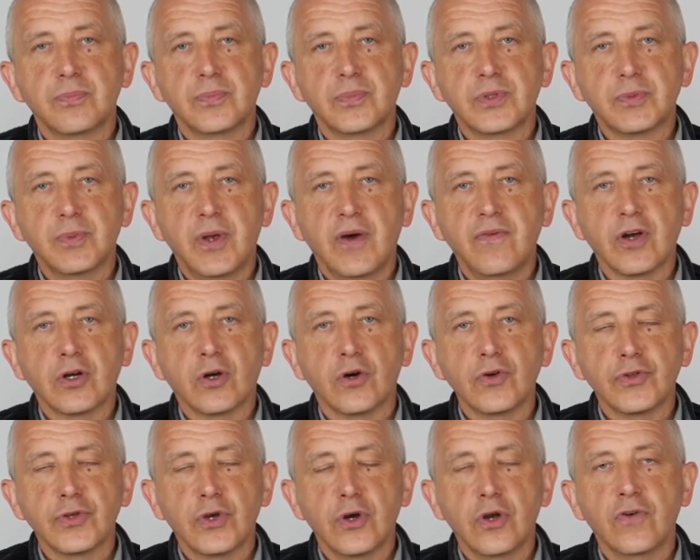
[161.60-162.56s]
sprawa
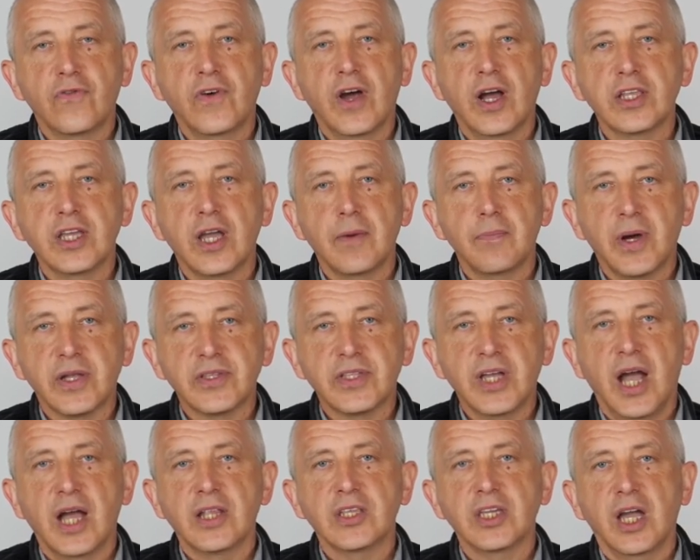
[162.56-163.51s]
kontrolowania,
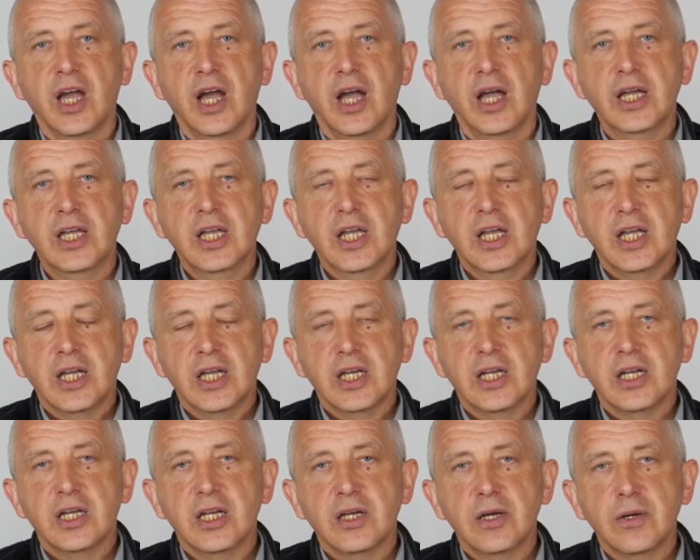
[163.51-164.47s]
badania,
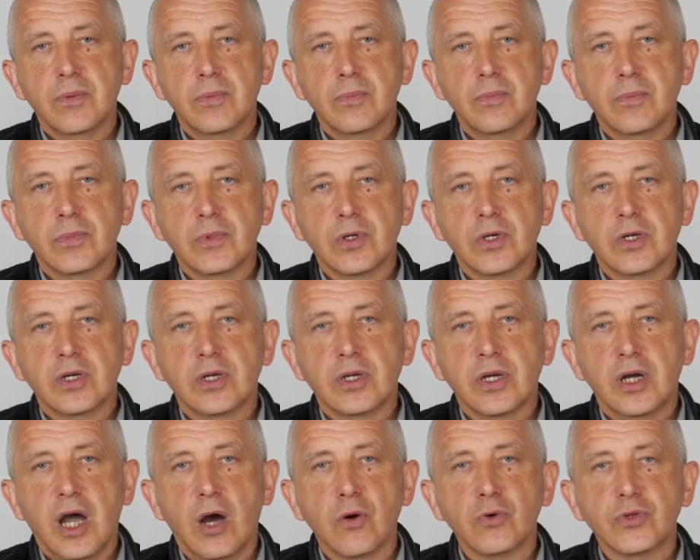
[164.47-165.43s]

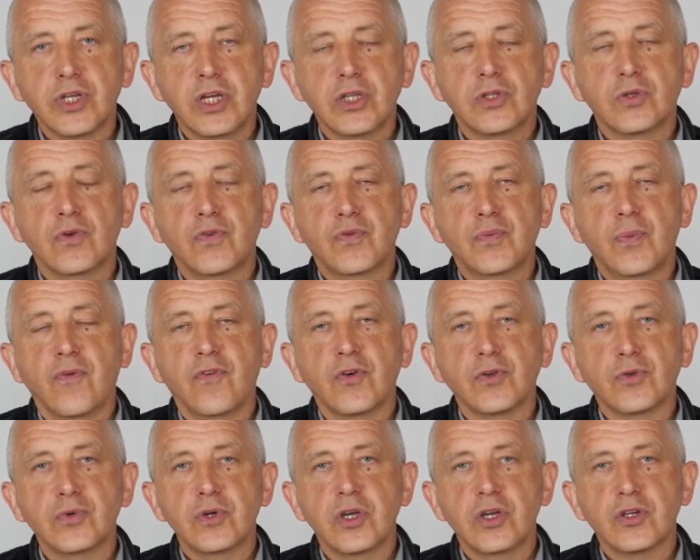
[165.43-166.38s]
e, audytów
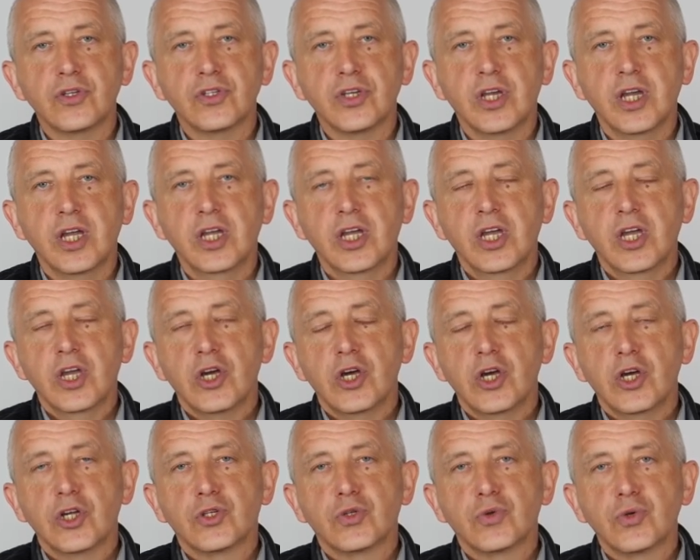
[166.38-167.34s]
powoduje, że
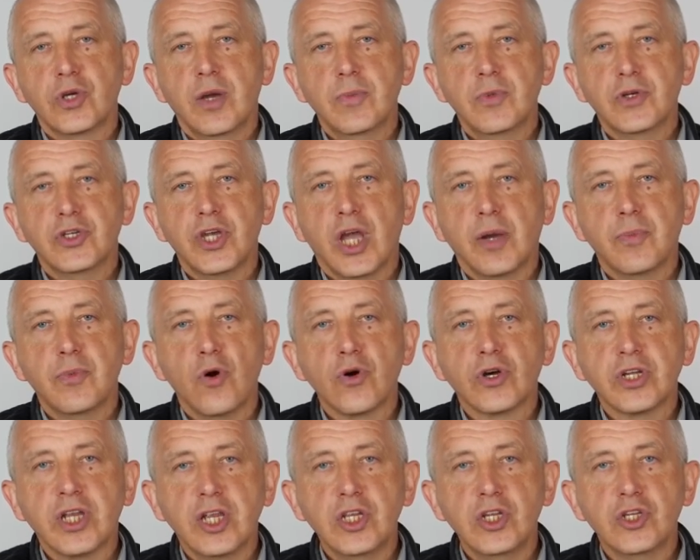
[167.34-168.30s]
e, czujemy się jakby
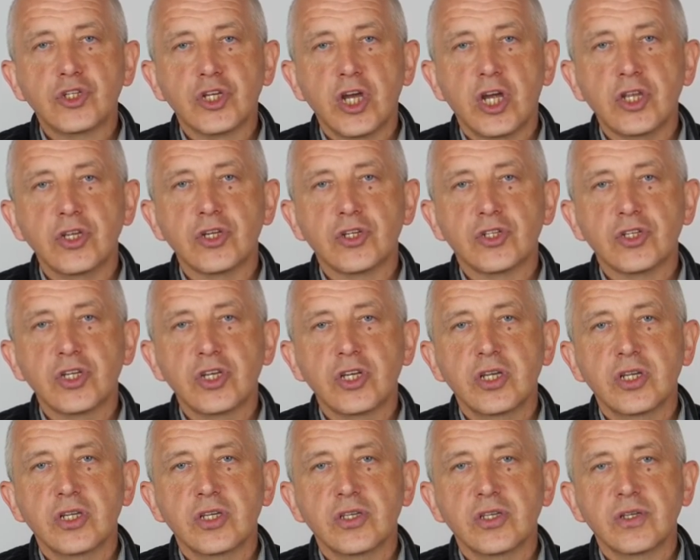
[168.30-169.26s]
ograniczeni, że
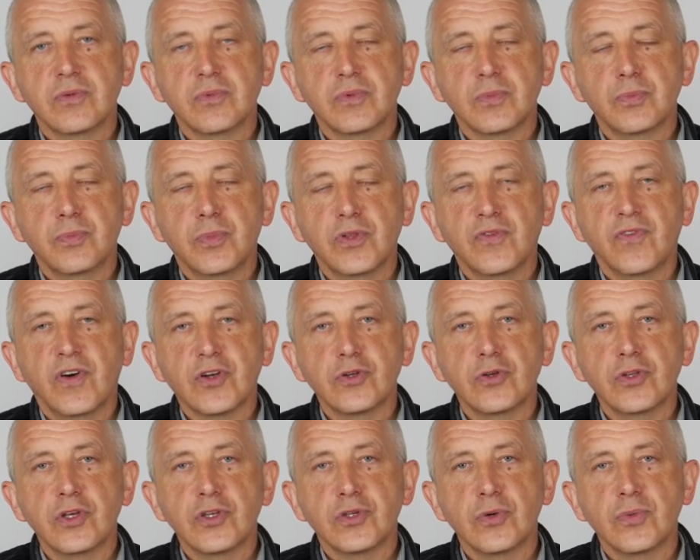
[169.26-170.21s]

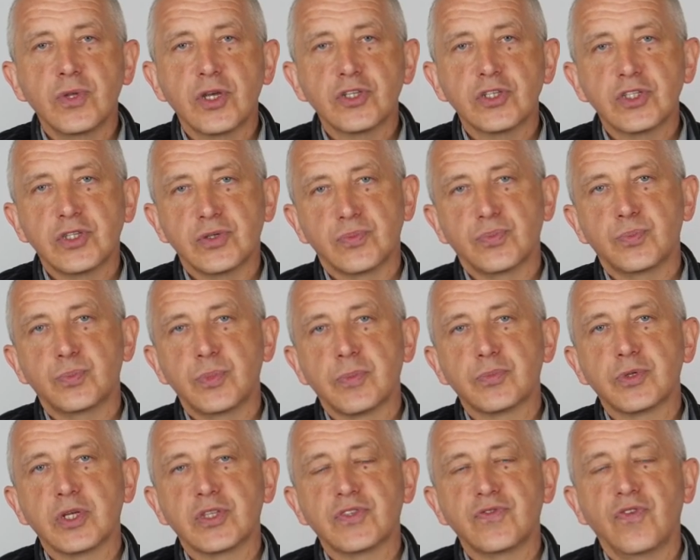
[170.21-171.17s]
podważone są nasze na
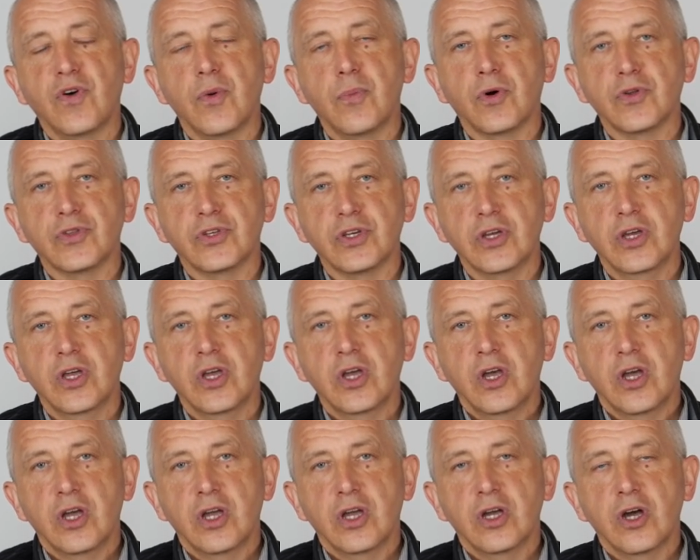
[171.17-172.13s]
przykład swobody
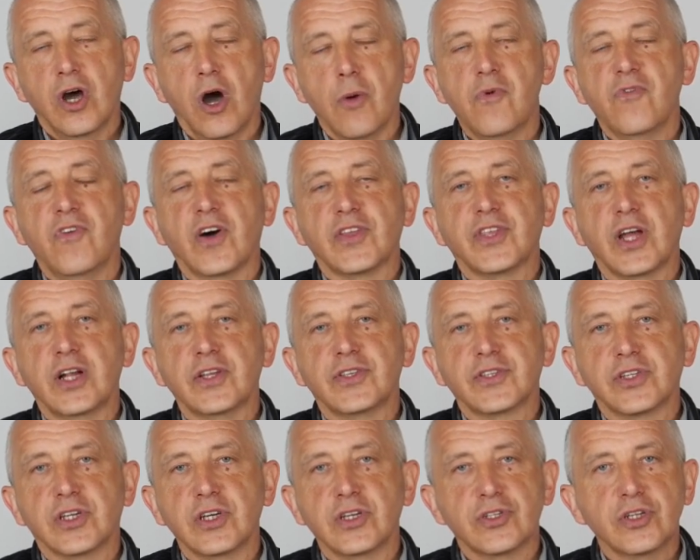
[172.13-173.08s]
e,
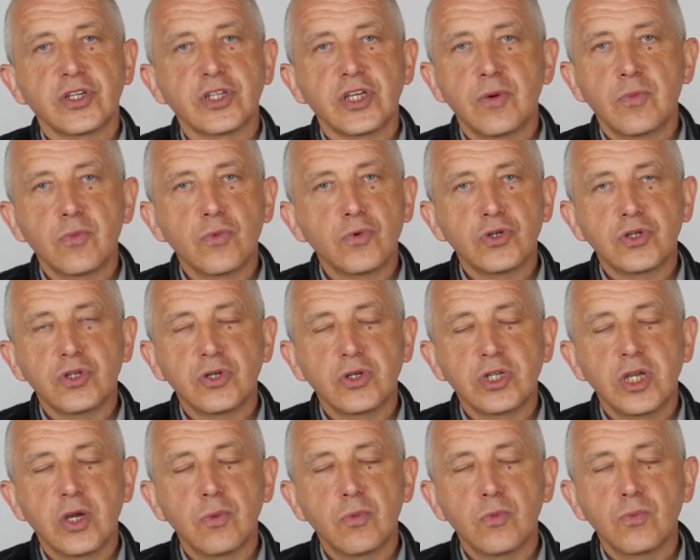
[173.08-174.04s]
obywatelskie, że nie,
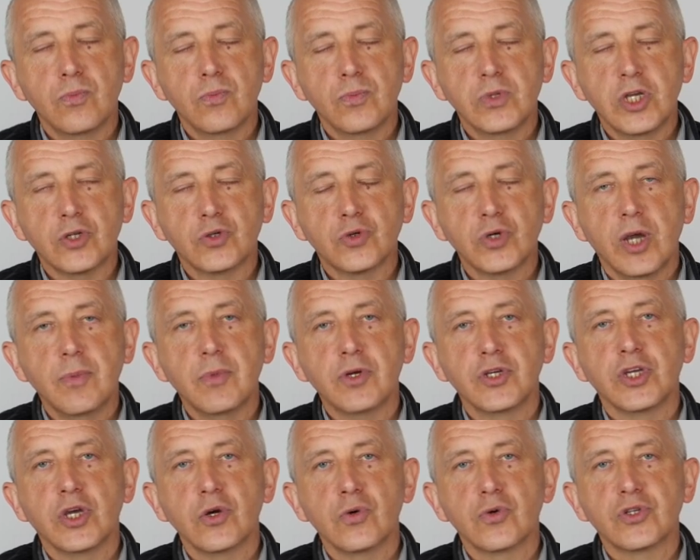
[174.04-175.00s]
musi, nie, nie czujemy
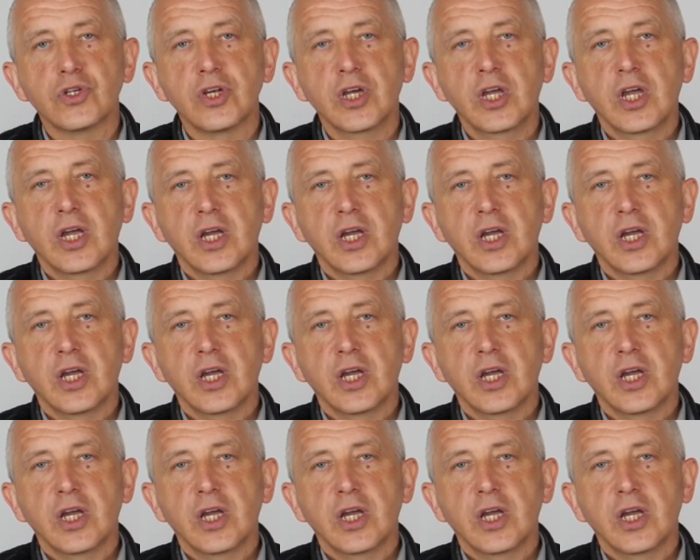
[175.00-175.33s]
się już